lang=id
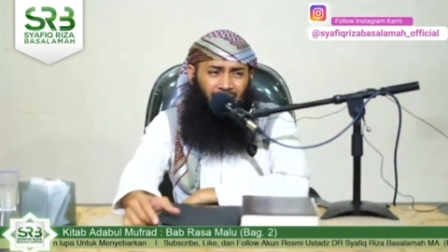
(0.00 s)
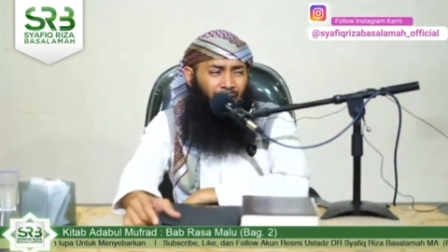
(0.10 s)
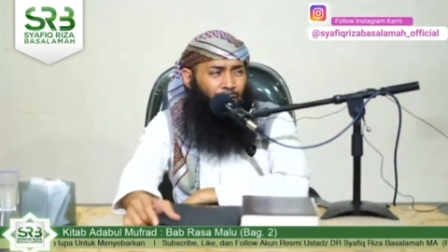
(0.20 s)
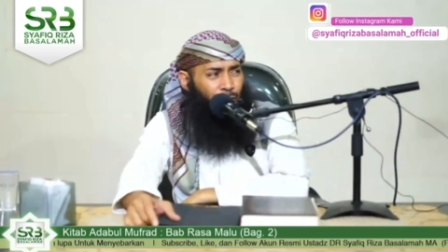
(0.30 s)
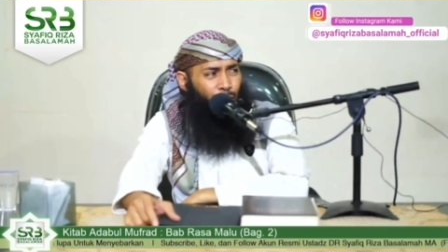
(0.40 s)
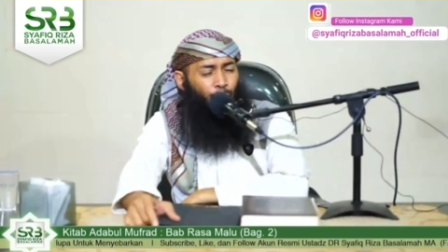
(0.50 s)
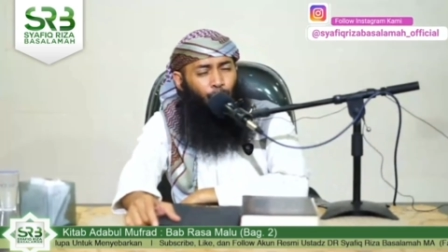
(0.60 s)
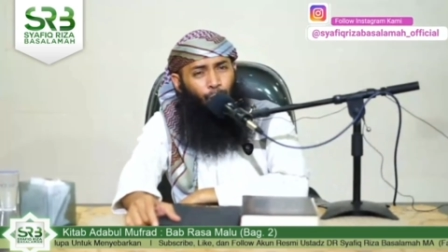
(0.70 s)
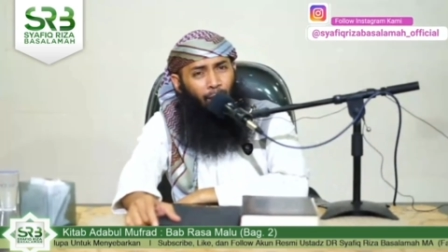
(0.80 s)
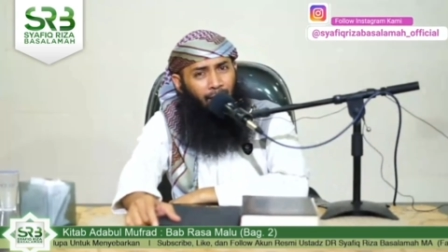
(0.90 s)
Nah, oh,
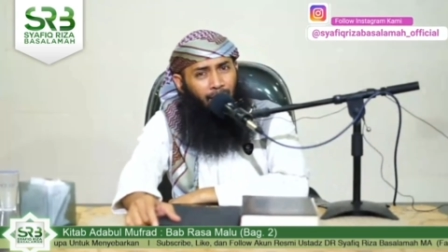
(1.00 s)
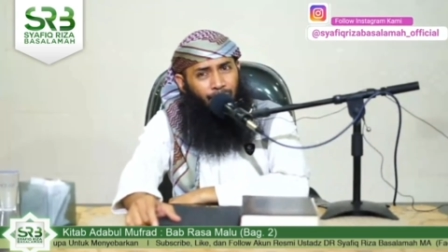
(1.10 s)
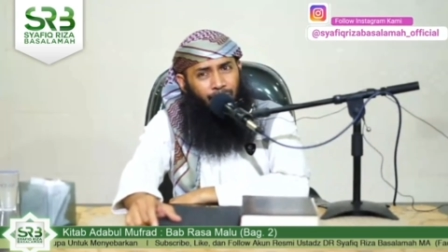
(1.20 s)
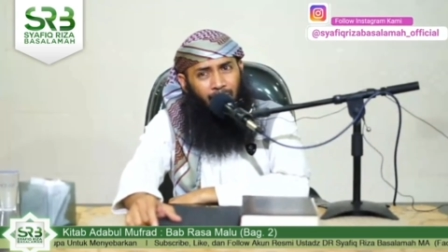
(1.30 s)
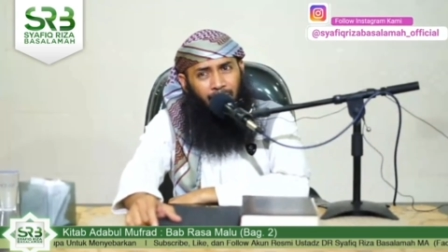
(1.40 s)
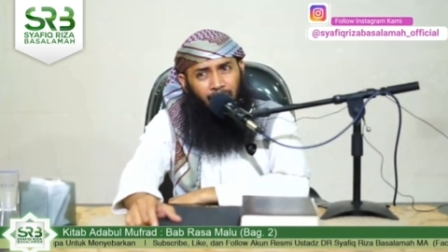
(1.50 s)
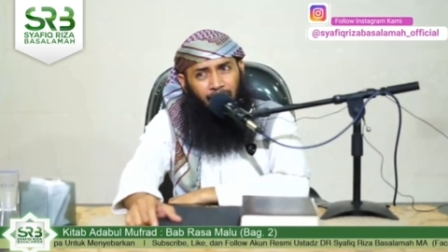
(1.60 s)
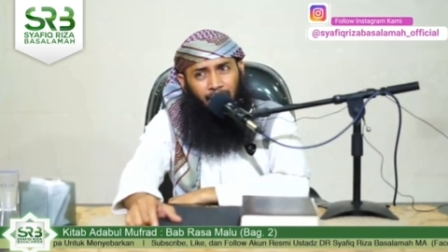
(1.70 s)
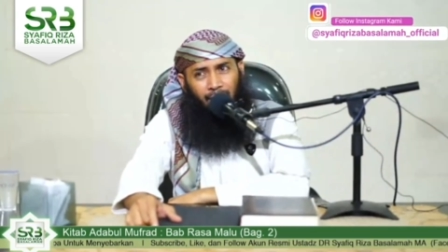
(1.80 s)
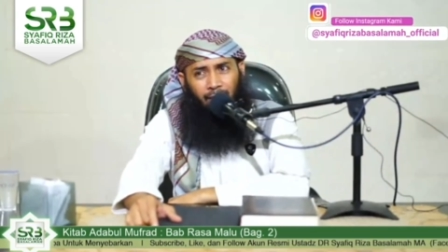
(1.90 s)
istuwek lah
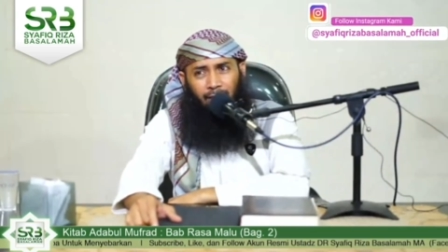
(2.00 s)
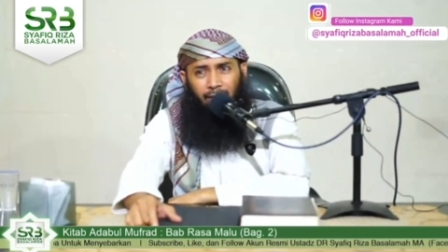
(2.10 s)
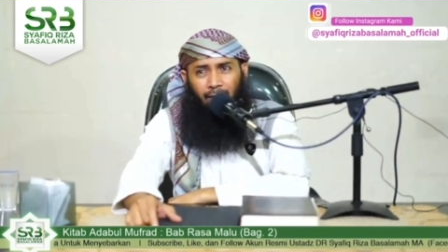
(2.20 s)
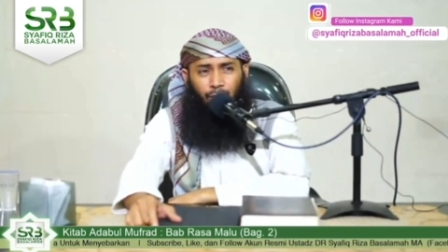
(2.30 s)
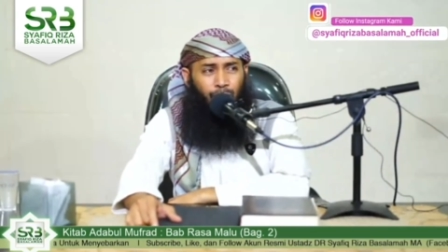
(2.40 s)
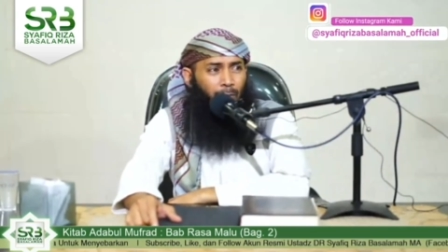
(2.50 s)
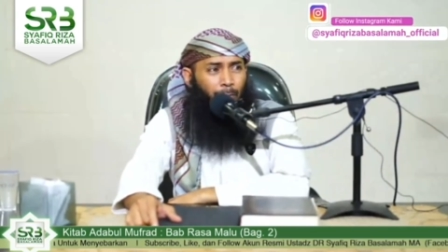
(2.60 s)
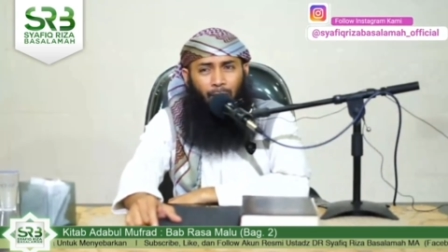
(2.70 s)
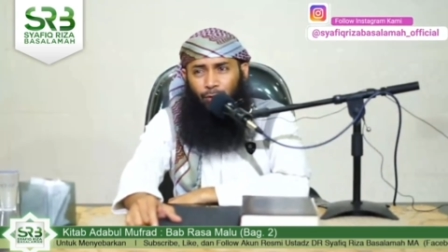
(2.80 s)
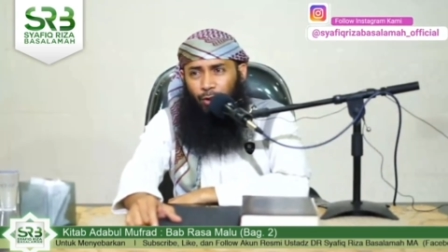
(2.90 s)
kata dia. Dia sudah
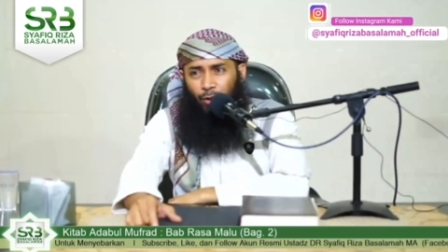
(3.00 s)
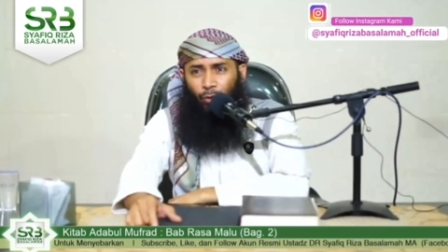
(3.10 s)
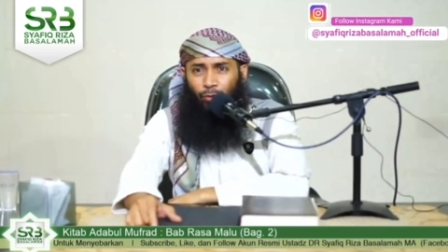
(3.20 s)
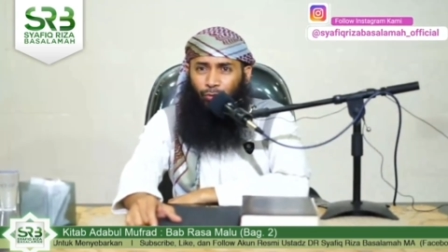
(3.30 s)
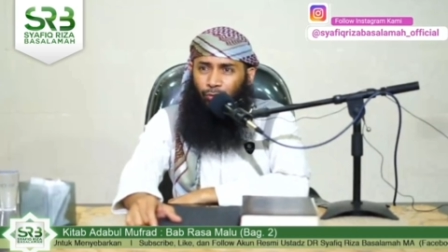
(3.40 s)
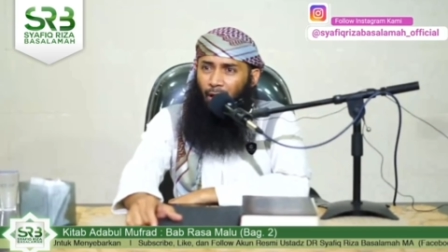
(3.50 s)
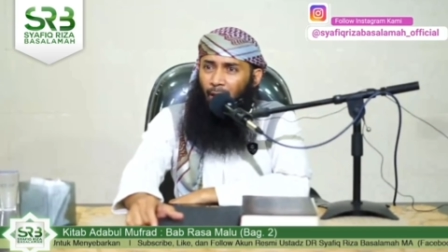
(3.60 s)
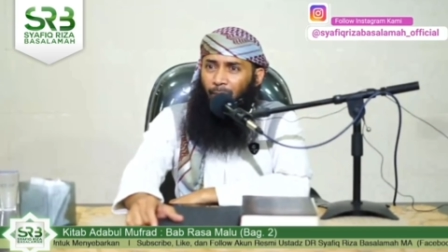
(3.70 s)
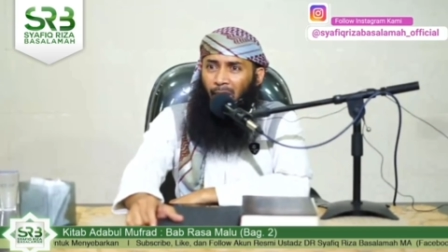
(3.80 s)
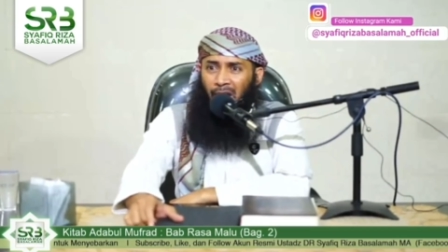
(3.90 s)
pensiun,
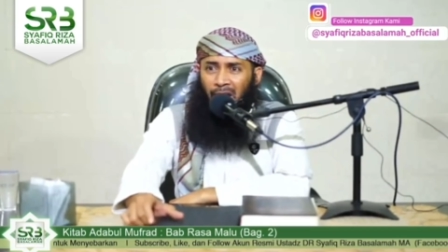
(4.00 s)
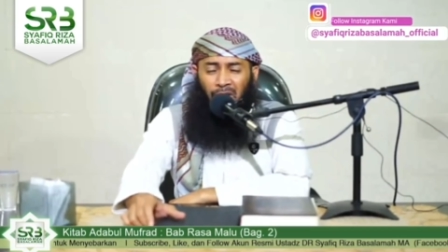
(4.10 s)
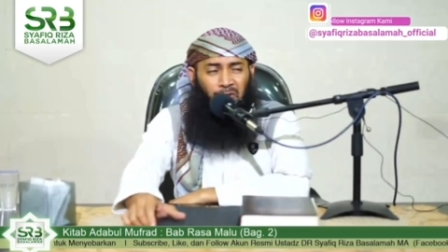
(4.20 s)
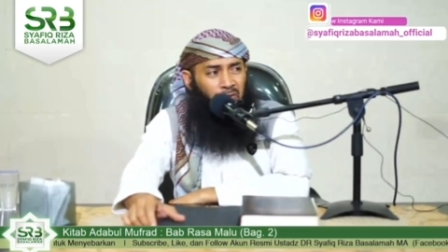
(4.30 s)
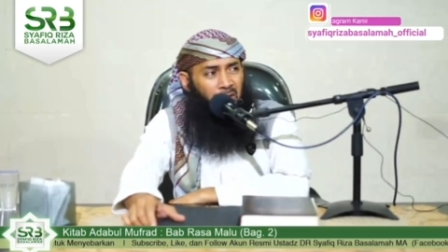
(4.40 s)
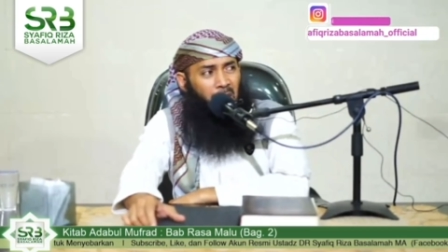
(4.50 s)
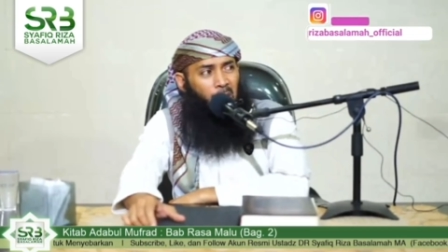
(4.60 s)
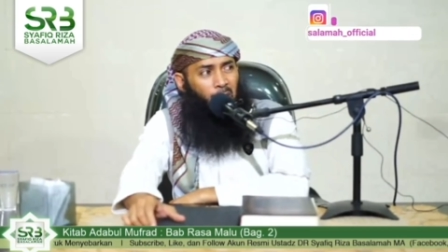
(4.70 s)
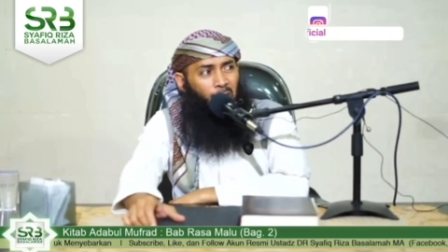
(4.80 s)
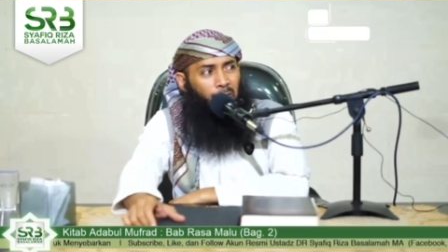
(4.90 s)
sudah apa, sudah
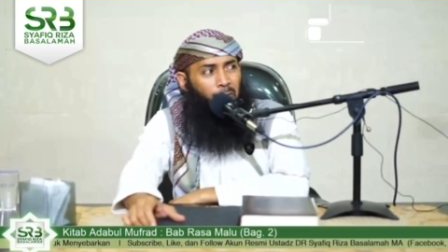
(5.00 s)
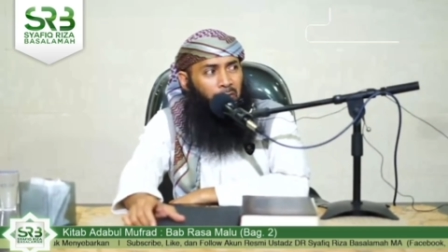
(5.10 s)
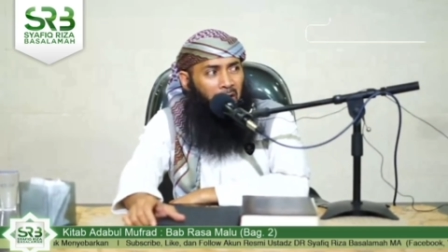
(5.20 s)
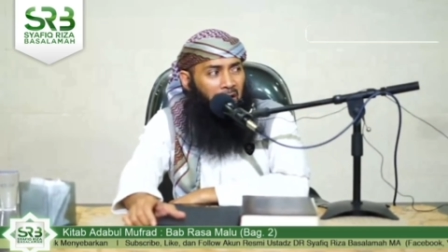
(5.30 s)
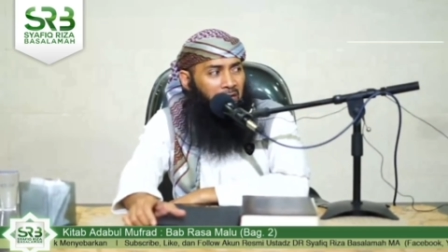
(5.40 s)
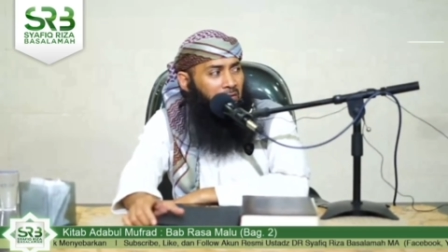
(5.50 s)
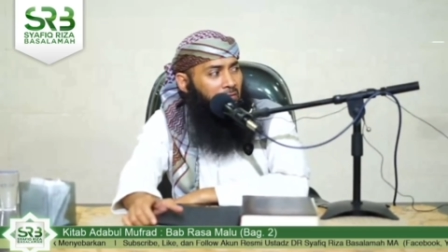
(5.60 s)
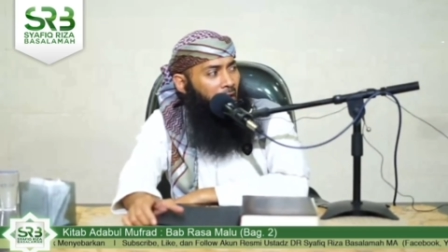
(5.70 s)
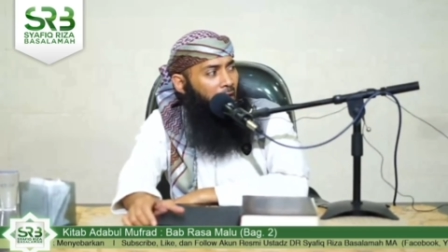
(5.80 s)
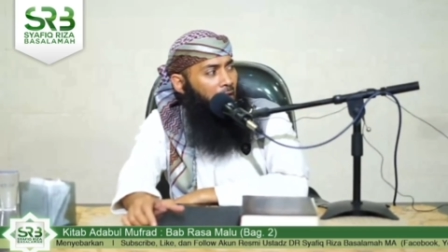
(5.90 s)
bau
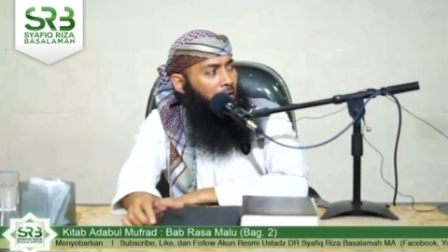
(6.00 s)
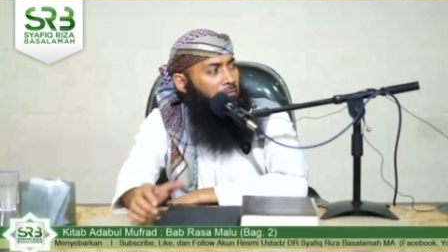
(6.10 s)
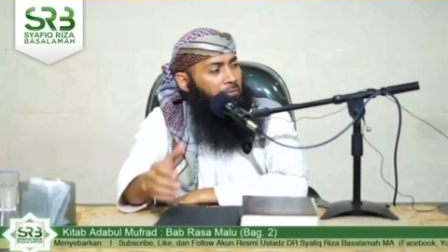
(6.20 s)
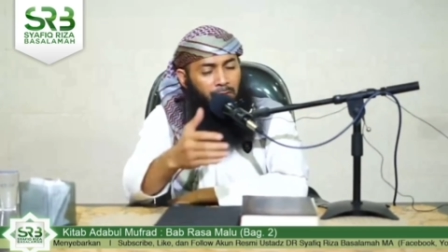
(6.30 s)
kuburan. Ah.